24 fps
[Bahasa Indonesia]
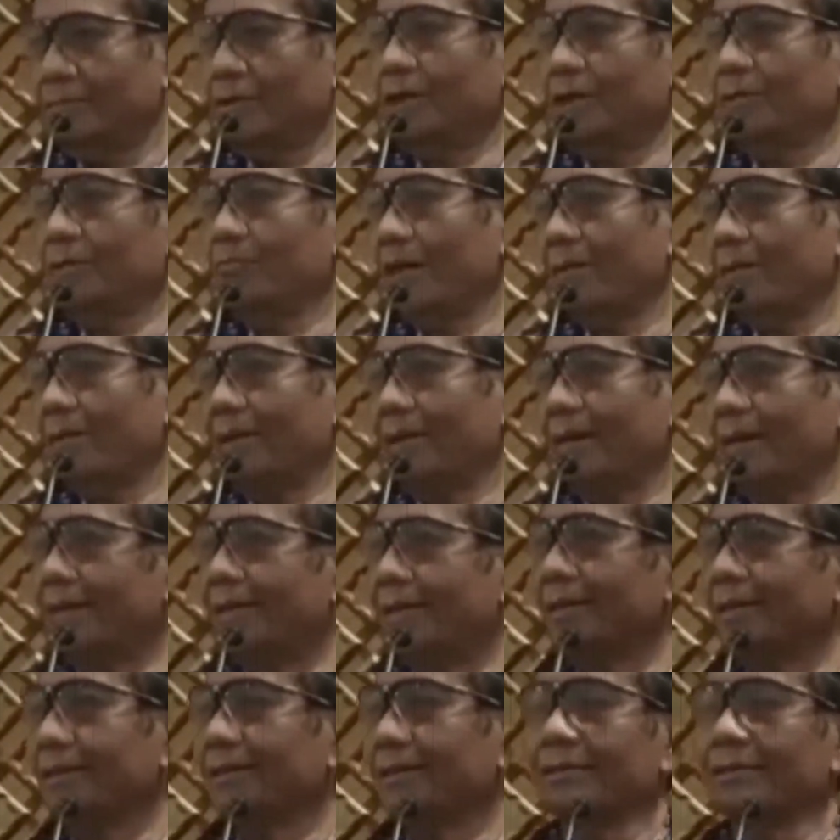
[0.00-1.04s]
bulan Maret
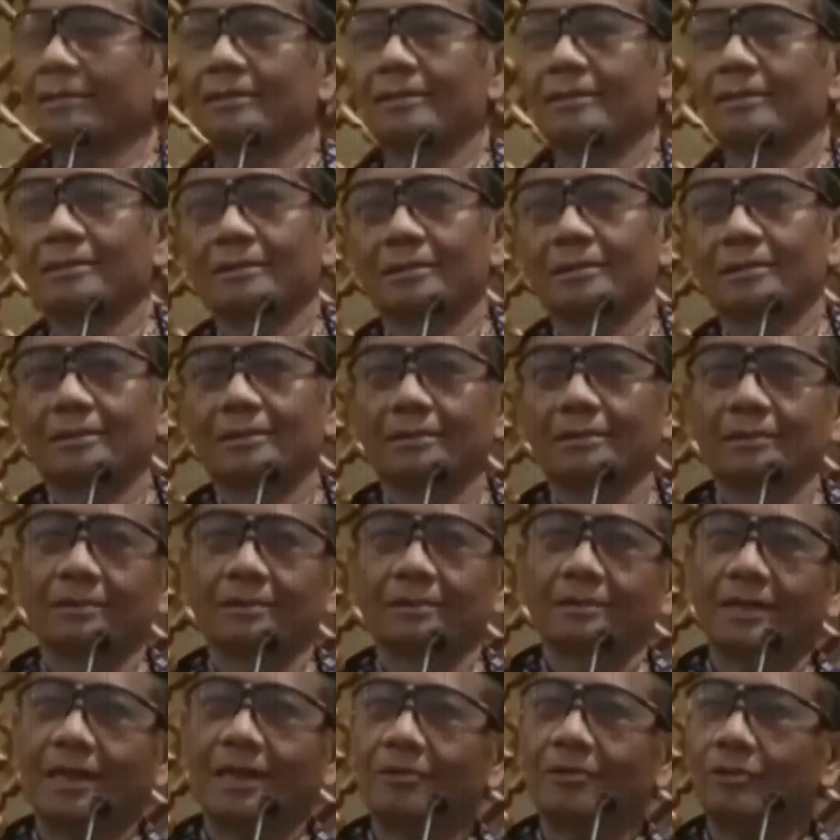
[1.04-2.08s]

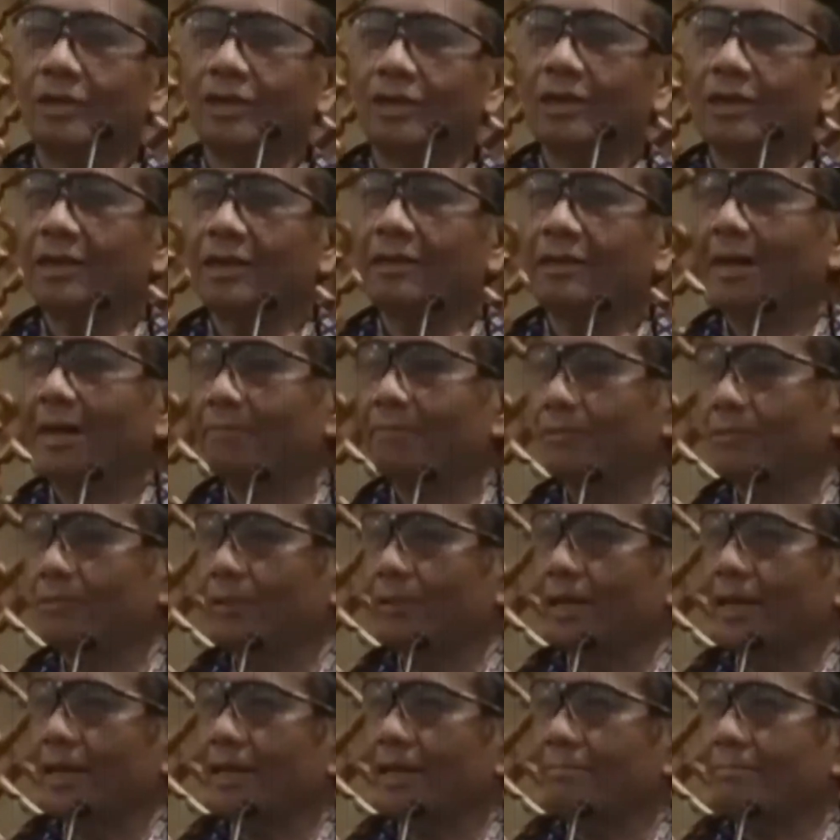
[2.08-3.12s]
tahun
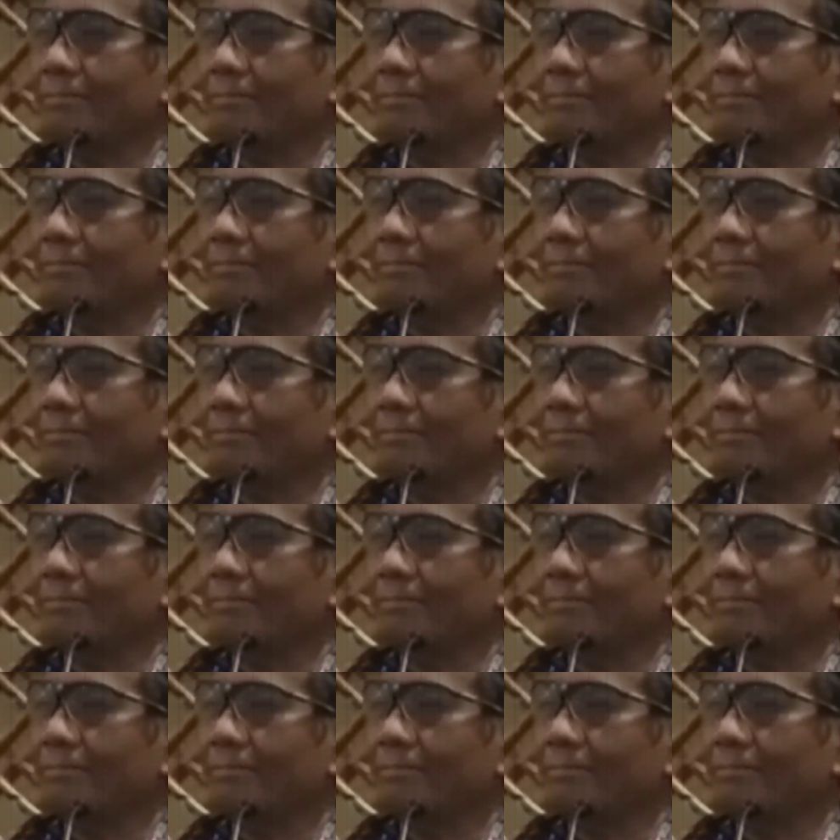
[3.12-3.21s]
56